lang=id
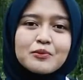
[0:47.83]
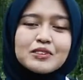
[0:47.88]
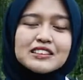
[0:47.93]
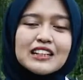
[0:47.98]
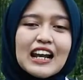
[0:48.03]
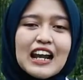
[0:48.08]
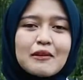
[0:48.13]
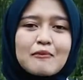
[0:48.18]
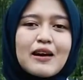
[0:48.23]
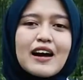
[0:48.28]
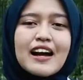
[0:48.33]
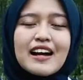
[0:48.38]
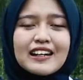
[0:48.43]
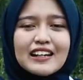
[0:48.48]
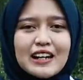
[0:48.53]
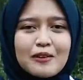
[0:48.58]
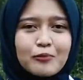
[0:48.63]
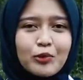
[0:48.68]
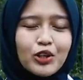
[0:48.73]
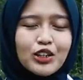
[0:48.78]
selama
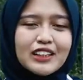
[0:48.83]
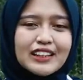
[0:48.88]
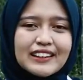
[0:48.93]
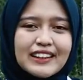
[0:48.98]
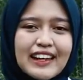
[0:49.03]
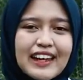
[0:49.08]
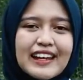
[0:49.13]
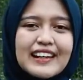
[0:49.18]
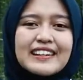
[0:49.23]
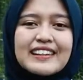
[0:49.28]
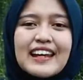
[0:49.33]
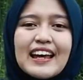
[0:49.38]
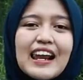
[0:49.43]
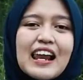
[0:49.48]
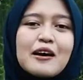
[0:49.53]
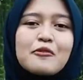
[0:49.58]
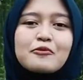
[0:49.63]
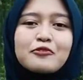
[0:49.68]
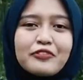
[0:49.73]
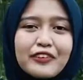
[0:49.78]
60 detik
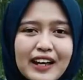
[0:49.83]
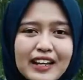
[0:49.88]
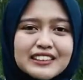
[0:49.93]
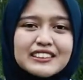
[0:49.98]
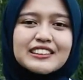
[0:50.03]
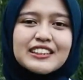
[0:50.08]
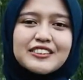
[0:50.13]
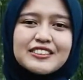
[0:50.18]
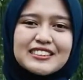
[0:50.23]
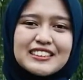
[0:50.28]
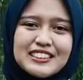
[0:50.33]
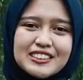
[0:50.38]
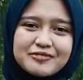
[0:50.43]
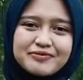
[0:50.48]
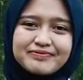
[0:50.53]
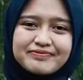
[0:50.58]
dalam Flash News.